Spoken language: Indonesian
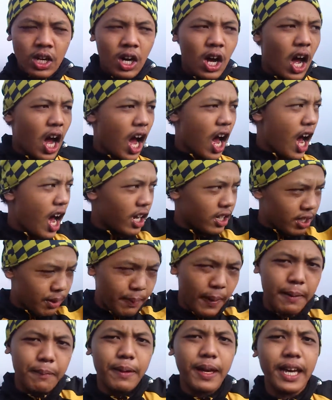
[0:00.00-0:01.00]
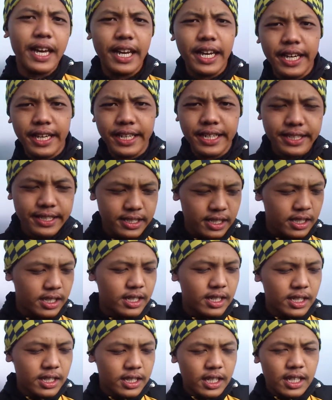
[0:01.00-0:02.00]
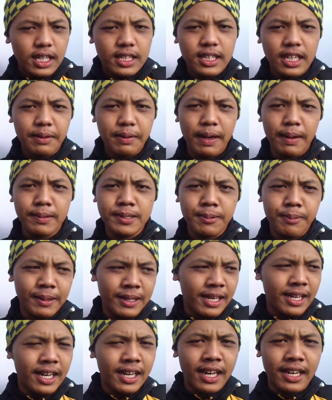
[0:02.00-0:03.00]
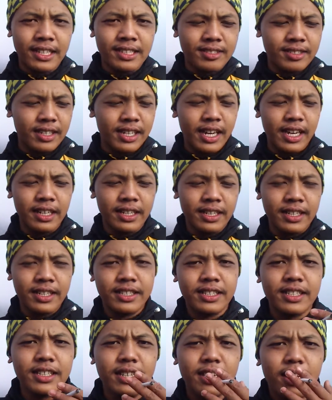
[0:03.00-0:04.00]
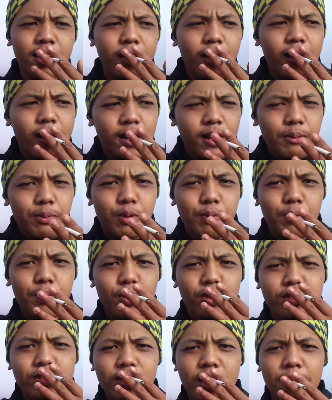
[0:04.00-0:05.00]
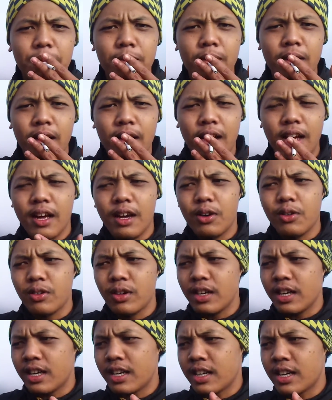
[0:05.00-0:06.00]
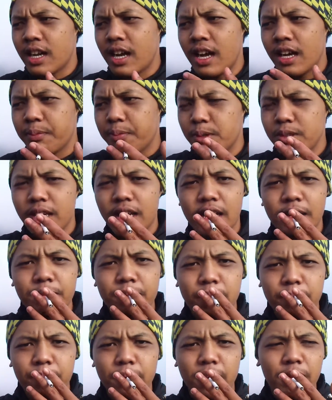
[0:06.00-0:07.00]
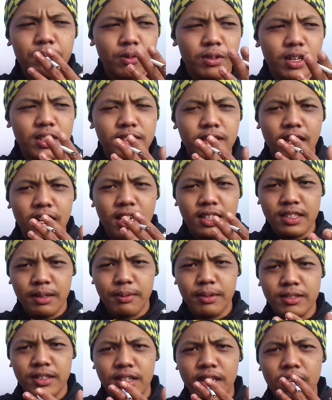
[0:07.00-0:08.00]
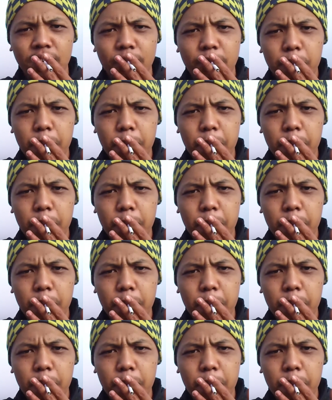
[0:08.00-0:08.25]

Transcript: Oh, si Pebi. Tadi malam sempat ada insiden Puput sama Uni kena hipoterm tapi alhamdulillah sekarang nyamuk sini.